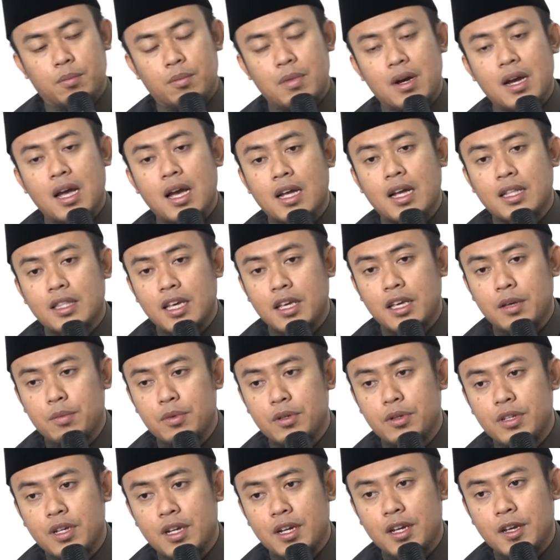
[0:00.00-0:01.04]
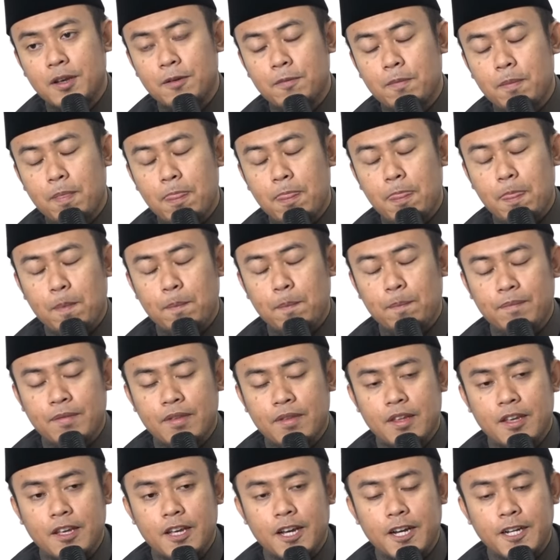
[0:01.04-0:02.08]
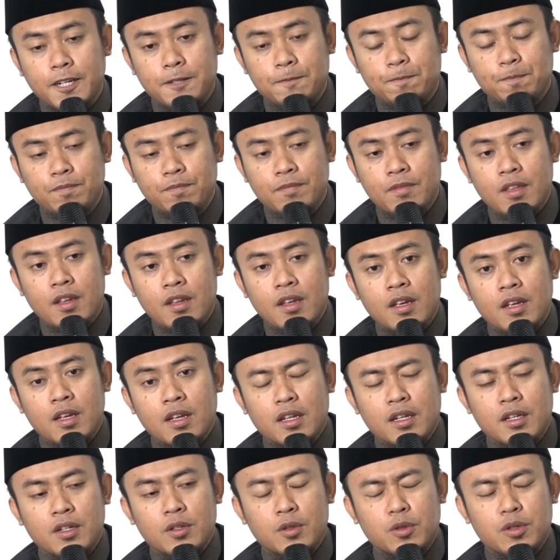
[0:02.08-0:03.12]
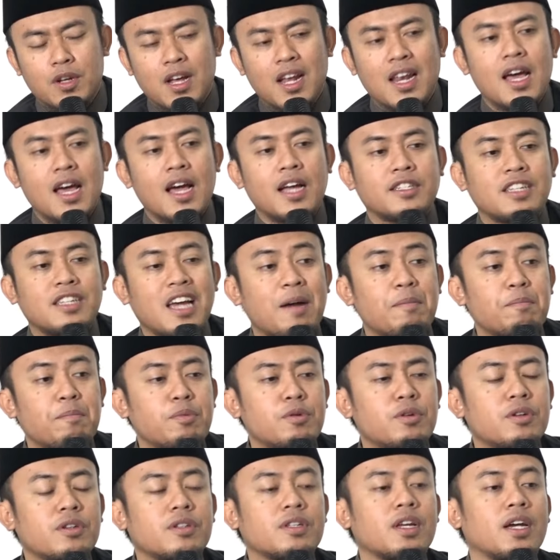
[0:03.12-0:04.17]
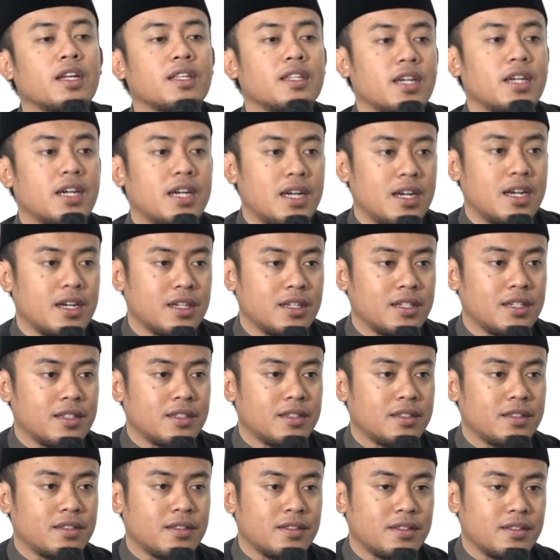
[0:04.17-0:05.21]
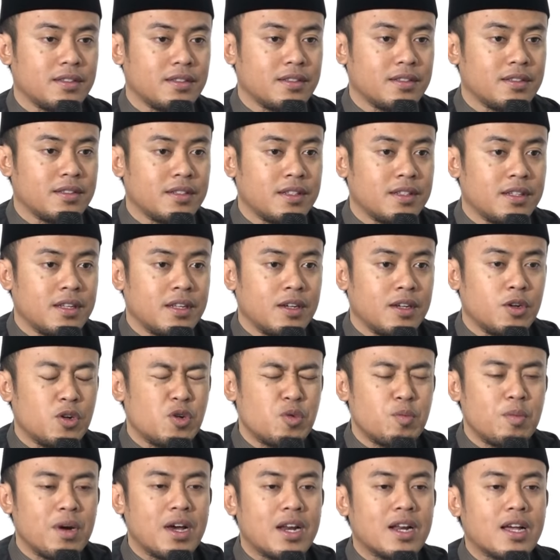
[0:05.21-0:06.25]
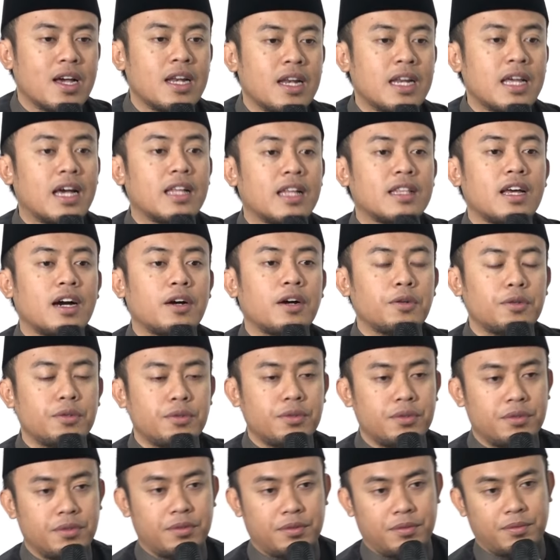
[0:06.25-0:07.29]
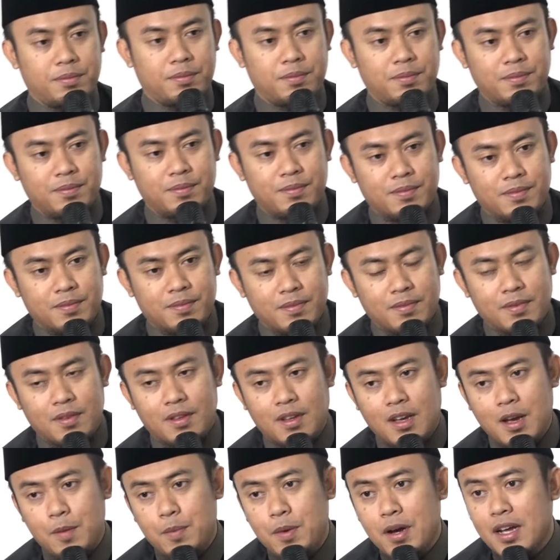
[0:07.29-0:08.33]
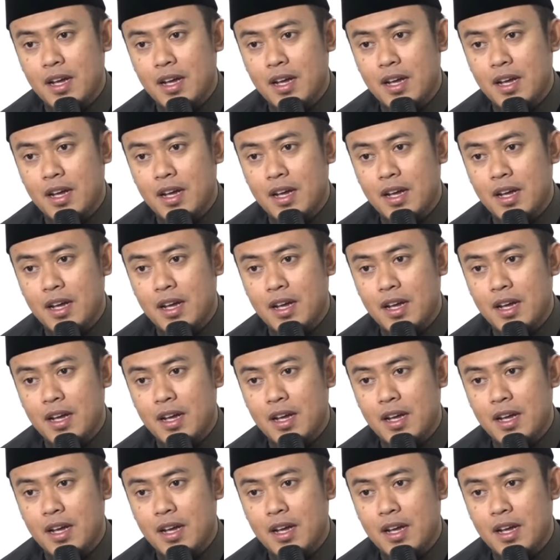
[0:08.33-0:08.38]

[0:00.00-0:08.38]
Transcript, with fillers: maka kata ibunya ya udahlah campur saja Umar kan nggak tahu apa